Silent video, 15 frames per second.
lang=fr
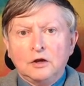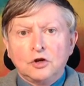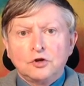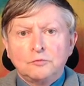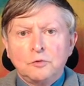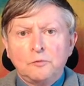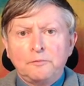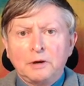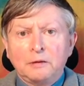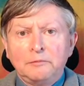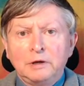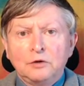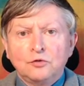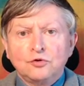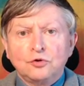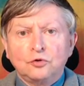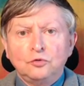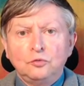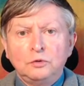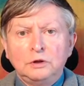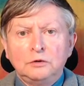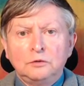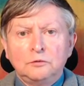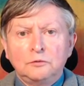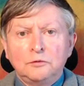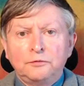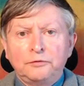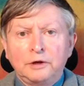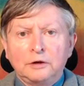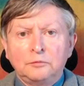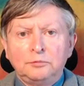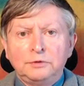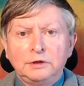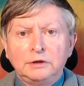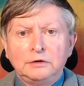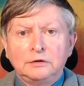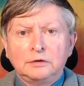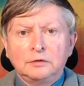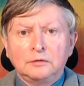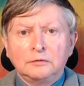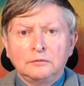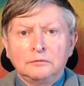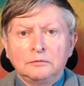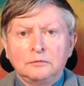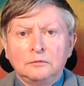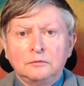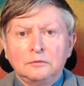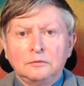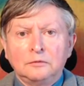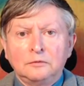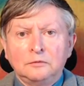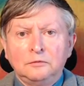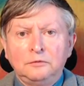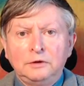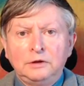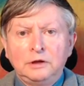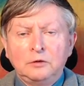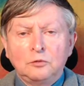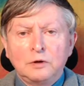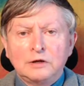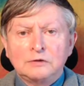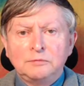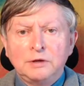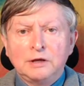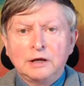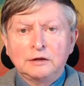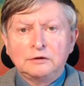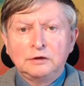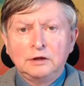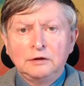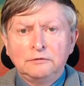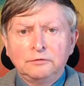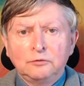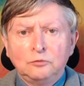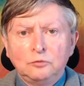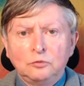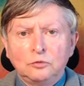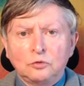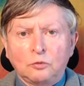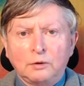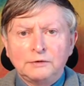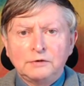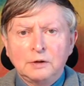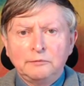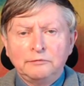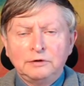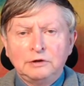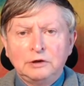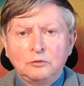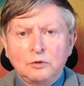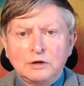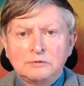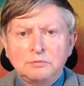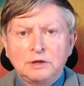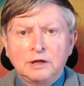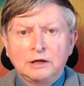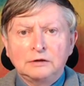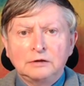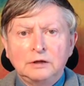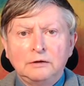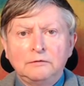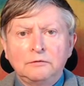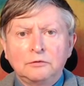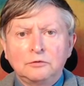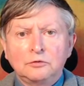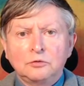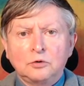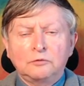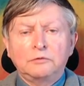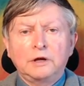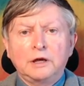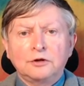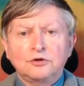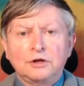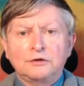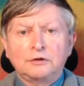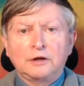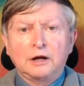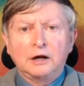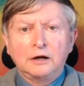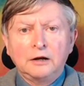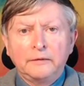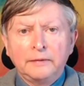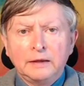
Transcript: Je me permets aujourd'hui de vous faire une petite vidéo explicative, une troisième vidéo explicative sur le voyage astral